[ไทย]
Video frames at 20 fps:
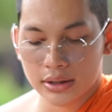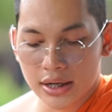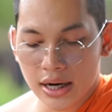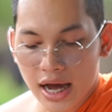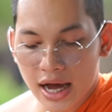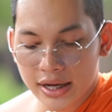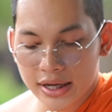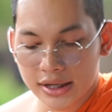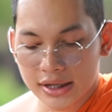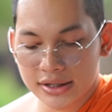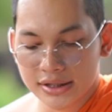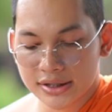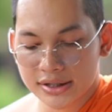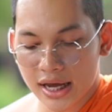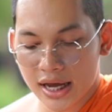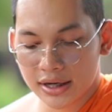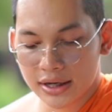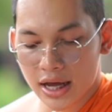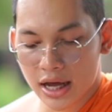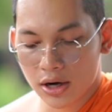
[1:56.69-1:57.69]
ได้เห็นแส
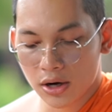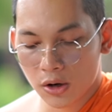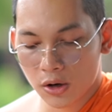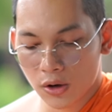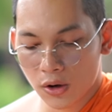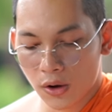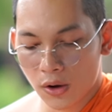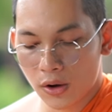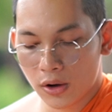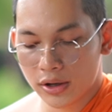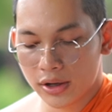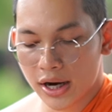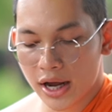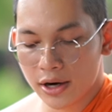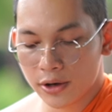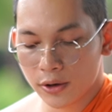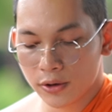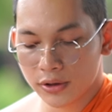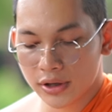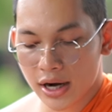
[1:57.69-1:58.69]
งแดดอ่อนๆได้
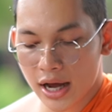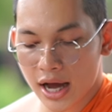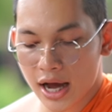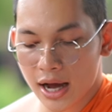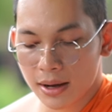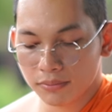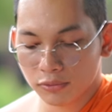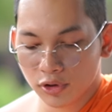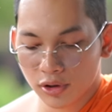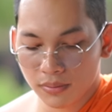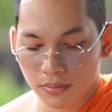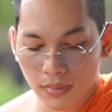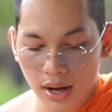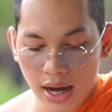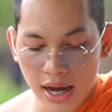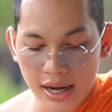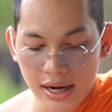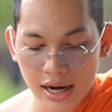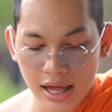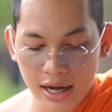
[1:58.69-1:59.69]
รดน้ำต้น
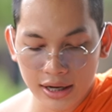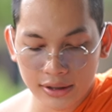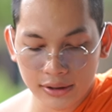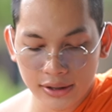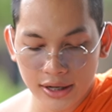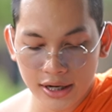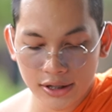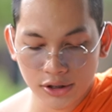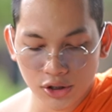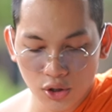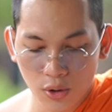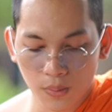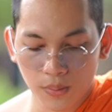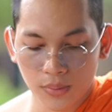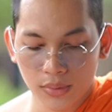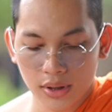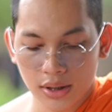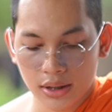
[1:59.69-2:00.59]
ไม้หลังเรียนจบ